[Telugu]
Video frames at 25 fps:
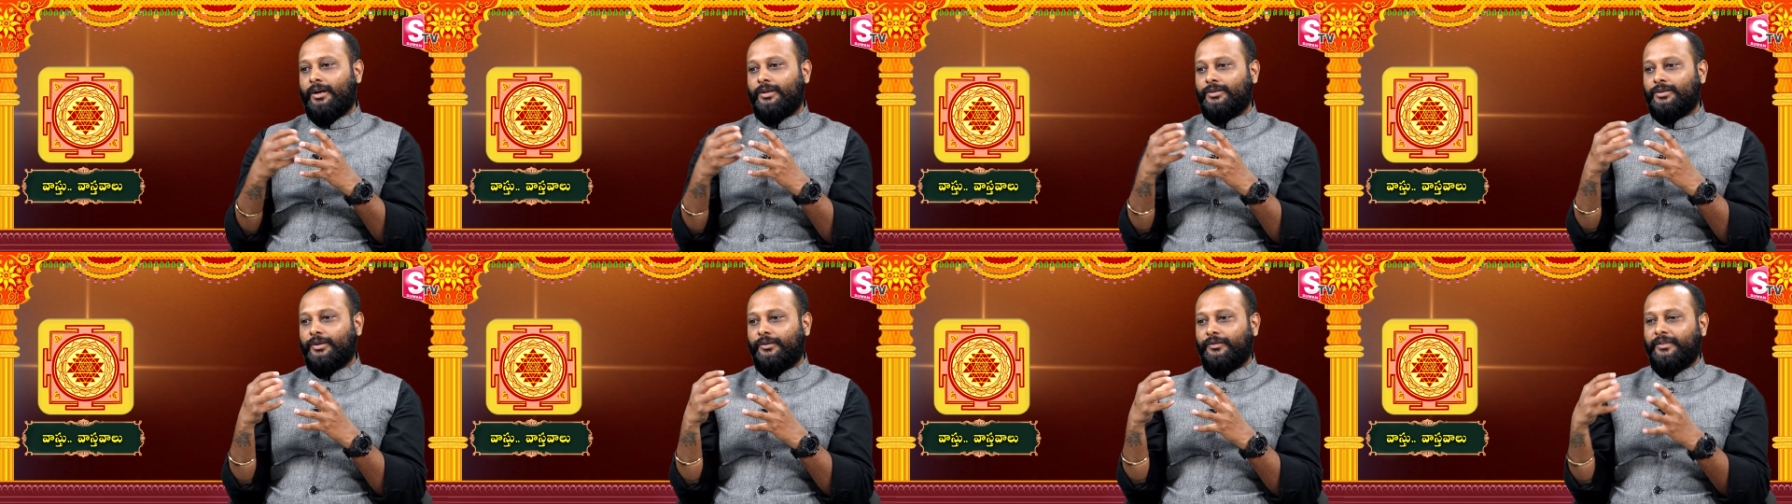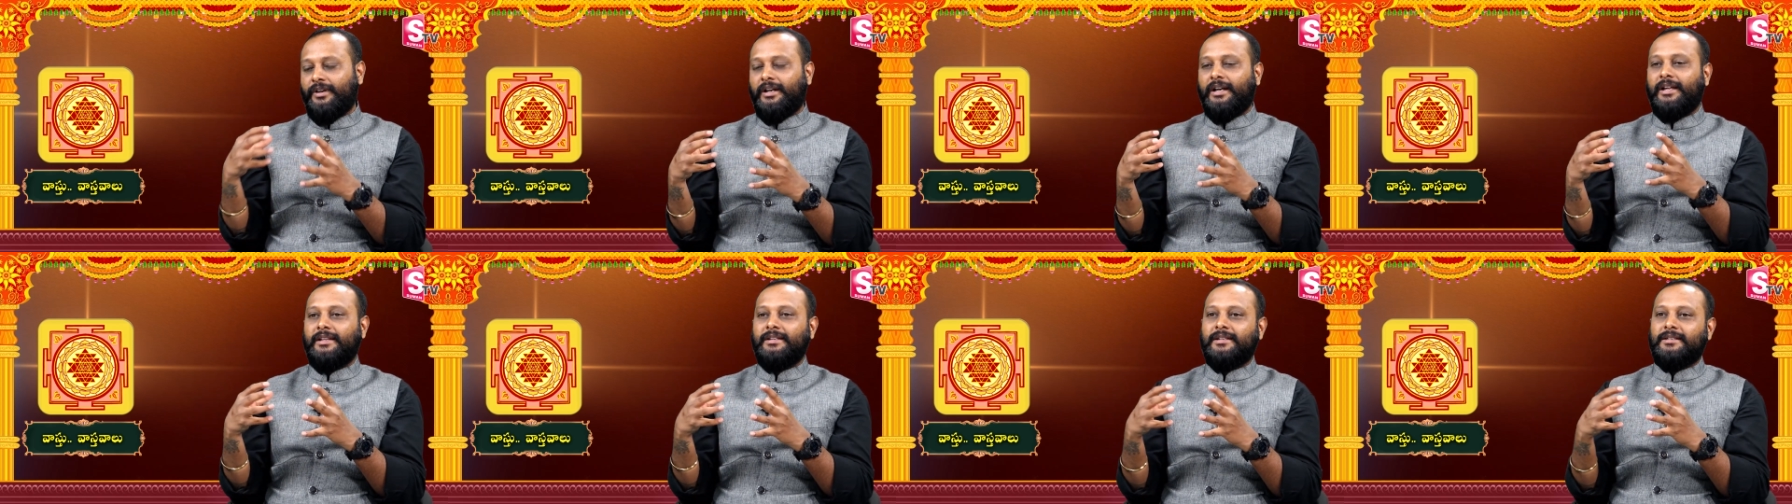సో
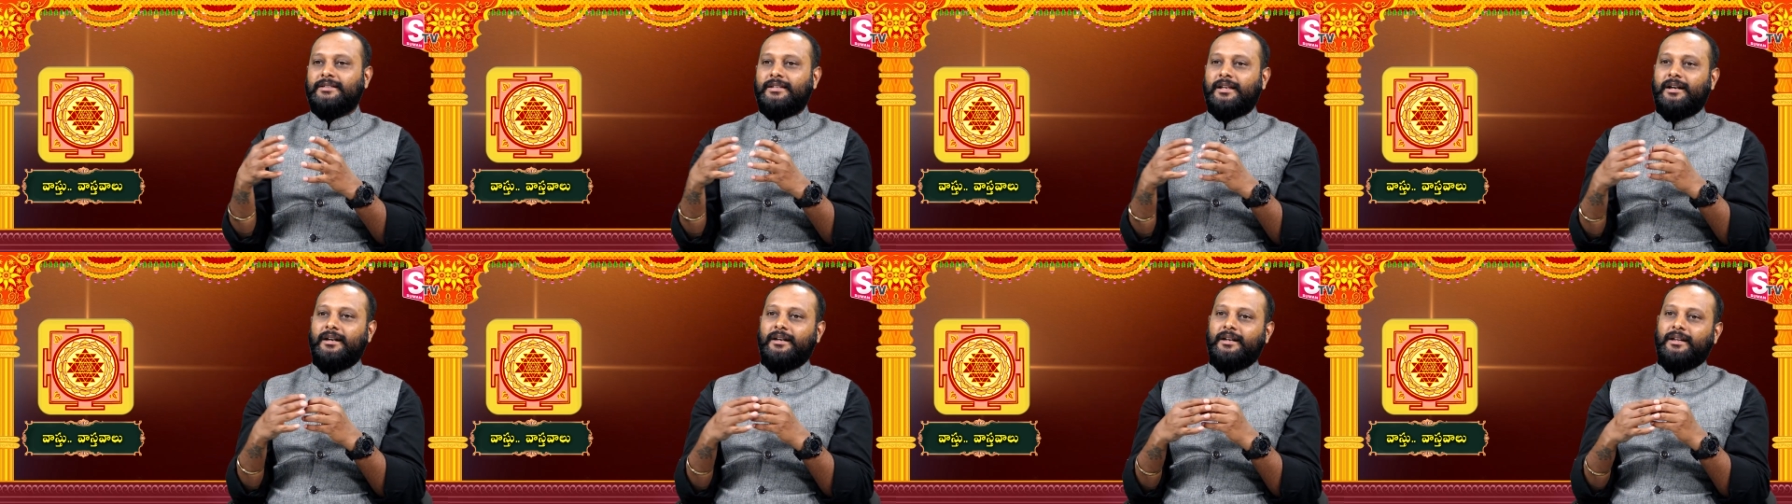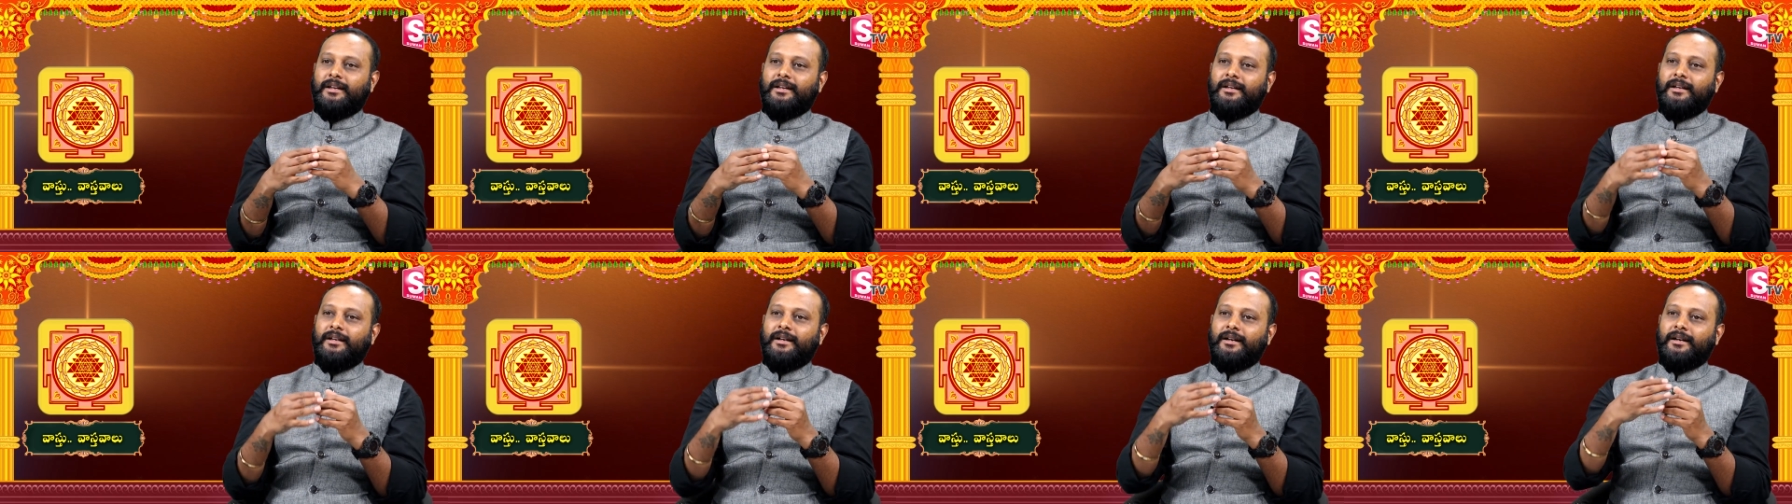వీళ్ళు ఏం చేశారంటే
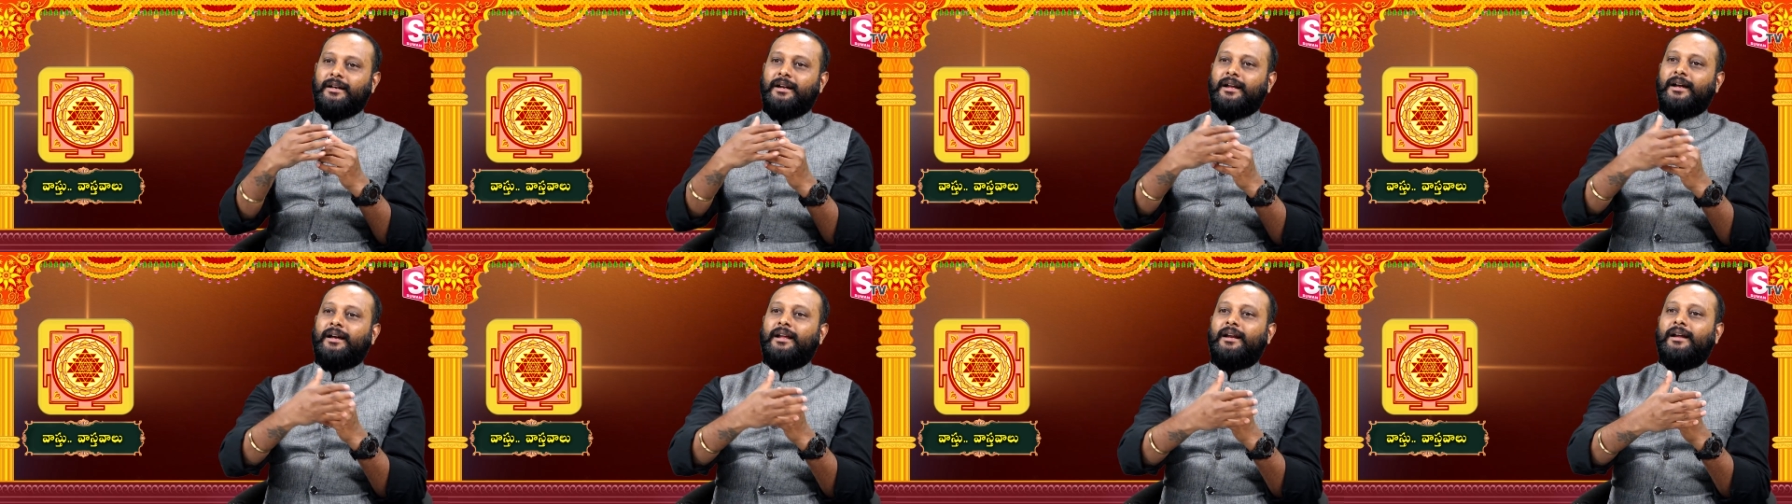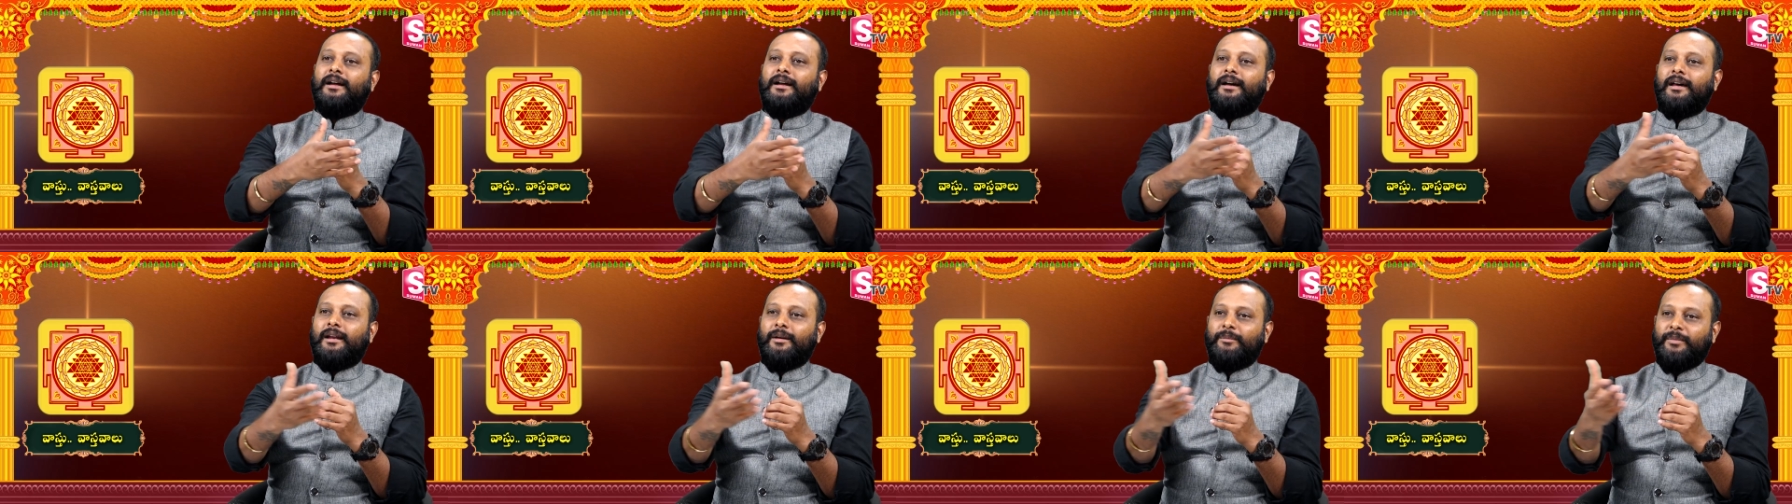
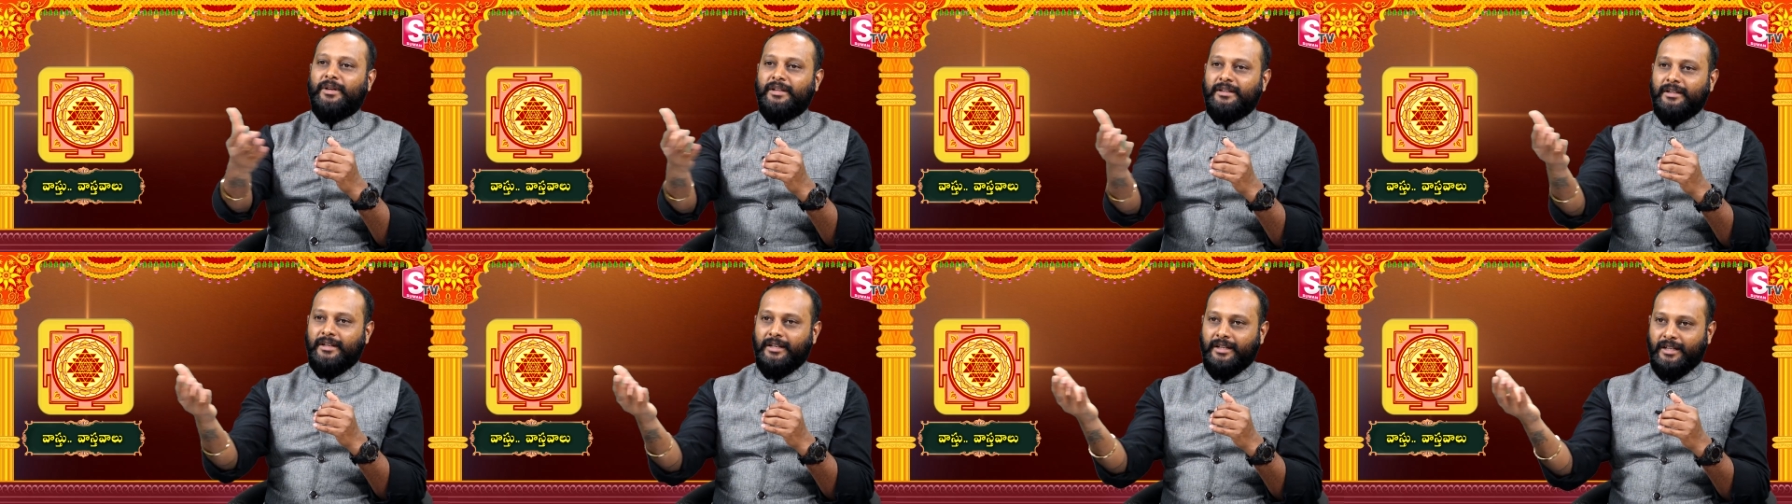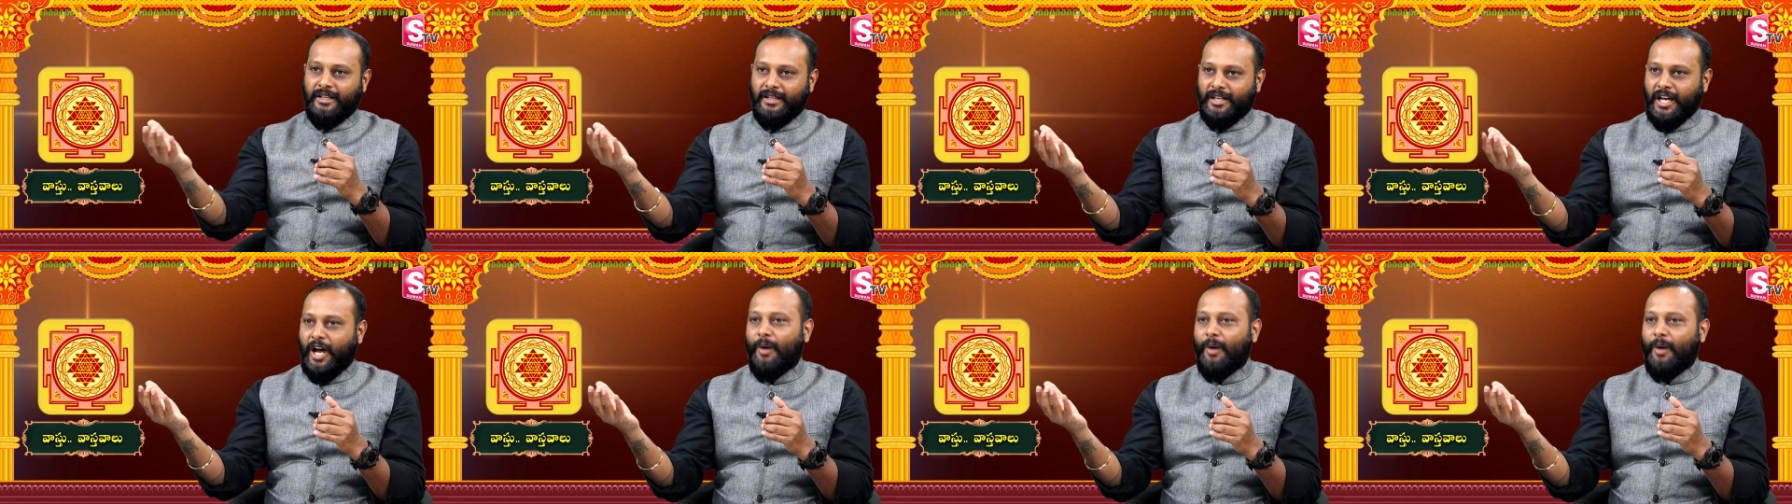రకరకాల మందిని